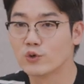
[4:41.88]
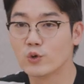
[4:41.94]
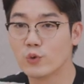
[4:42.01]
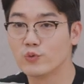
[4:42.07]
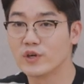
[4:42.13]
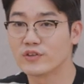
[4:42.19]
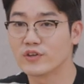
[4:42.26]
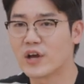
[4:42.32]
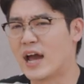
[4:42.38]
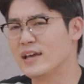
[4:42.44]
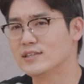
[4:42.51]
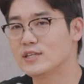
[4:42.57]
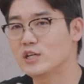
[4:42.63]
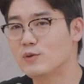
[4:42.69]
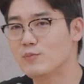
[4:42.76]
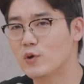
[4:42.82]
요 위에서
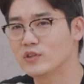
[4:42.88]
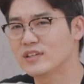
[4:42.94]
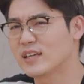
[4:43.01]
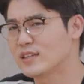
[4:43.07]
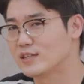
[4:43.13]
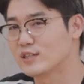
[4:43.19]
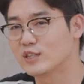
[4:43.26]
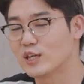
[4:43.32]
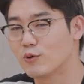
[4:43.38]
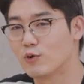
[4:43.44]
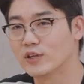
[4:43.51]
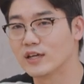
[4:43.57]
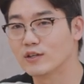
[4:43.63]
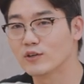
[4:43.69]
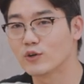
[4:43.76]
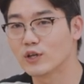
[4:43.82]
간식을 먹는 게 진짜
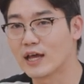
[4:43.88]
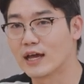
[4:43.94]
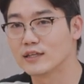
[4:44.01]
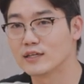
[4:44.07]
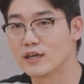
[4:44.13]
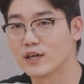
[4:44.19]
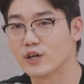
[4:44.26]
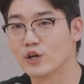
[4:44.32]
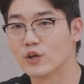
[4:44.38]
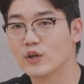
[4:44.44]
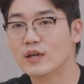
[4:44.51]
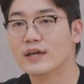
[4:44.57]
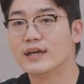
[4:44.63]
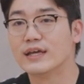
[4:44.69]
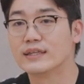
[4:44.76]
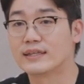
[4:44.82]
원하는 건 아니에요.
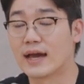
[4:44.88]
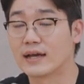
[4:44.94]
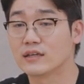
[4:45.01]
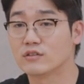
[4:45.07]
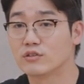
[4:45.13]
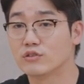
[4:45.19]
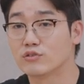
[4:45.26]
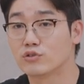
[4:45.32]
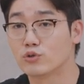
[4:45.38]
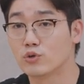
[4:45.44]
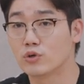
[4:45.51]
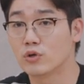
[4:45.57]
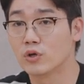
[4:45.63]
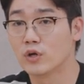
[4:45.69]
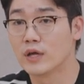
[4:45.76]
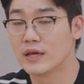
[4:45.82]
자기
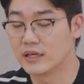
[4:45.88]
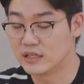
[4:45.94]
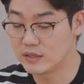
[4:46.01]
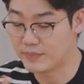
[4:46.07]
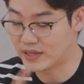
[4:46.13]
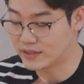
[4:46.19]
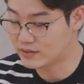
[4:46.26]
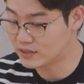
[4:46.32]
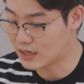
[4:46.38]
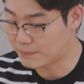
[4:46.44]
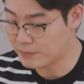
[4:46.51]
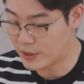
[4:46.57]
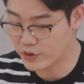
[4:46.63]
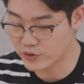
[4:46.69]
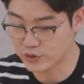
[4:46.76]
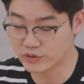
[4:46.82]
스스로 이 매트가
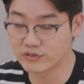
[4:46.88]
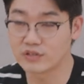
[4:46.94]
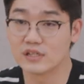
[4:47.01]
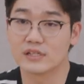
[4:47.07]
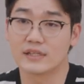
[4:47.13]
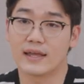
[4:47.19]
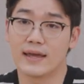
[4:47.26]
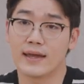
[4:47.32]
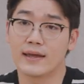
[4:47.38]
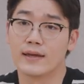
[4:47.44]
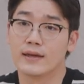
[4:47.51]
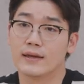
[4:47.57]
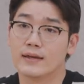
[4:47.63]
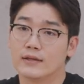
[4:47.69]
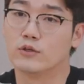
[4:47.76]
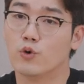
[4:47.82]
펴졌을 때
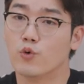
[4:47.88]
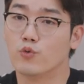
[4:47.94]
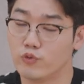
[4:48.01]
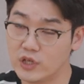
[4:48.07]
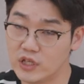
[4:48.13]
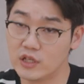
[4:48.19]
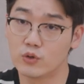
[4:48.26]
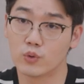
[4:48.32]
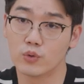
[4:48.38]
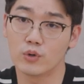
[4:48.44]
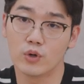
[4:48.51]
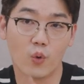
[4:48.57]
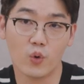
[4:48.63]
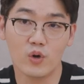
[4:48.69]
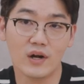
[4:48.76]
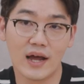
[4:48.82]
요 위로
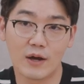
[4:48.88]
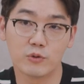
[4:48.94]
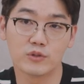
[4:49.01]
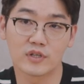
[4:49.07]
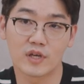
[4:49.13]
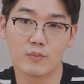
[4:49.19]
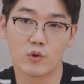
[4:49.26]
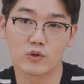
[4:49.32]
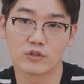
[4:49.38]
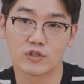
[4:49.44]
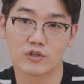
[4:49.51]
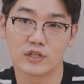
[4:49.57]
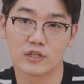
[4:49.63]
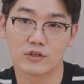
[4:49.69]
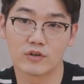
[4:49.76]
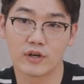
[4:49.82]
올라오는 게
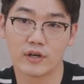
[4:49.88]
목적인